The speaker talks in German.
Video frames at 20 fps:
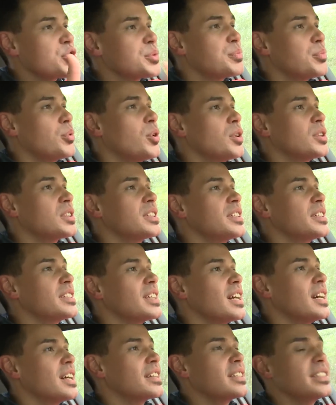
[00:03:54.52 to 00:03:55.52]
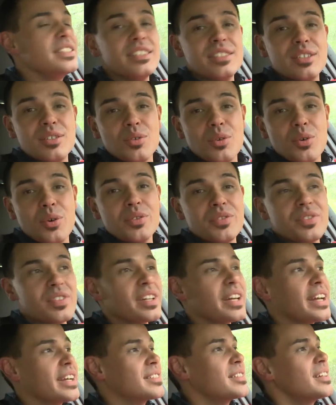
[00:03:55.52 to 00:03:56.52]
sportlich, agil und
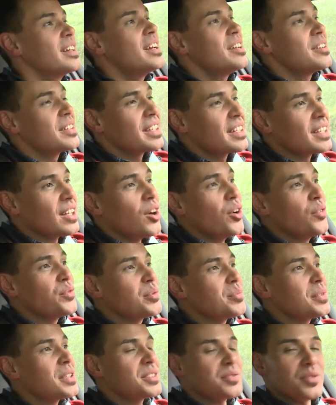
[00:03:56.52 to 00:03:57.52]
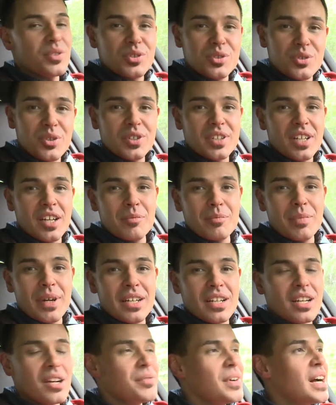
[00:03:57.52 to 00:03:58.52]
direkt. Genau wie man es von solch einem
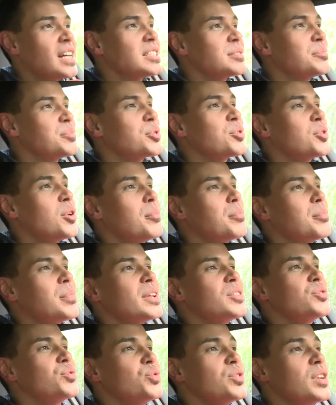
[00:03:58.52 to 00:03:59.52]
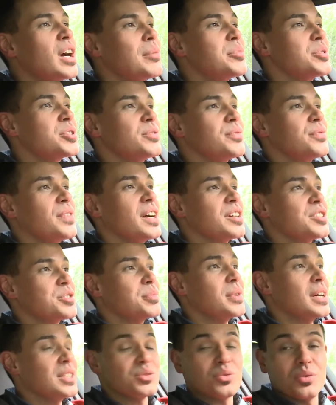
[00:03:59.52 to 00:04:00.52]
Bayern erwartet, bekommt man dynamischen
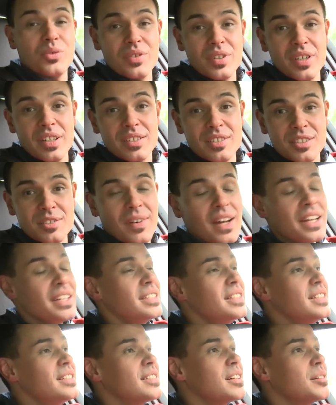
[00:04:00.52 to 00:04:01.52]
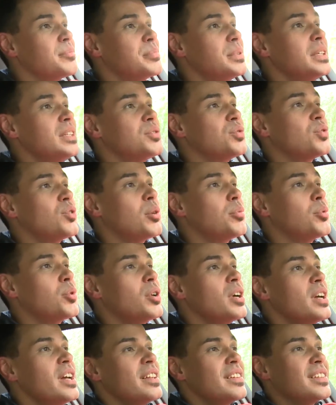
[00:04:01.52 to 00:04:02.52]
Fahrspaß. Und der 2-Liter
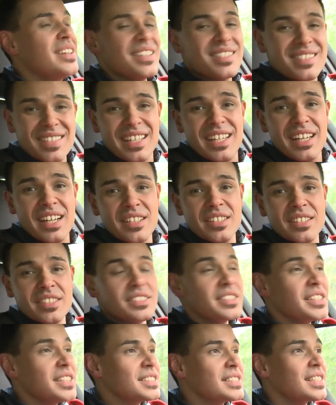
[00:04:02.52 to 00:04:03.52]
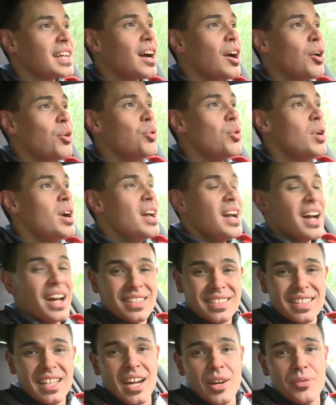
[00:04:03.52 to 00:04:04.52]
Biturbo, der ist kernig, der ist rau,
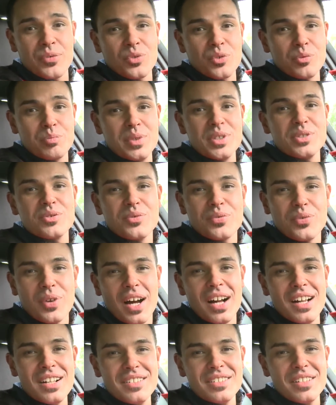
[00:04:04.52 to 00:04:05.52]
hat Kraft und Biss und vor allen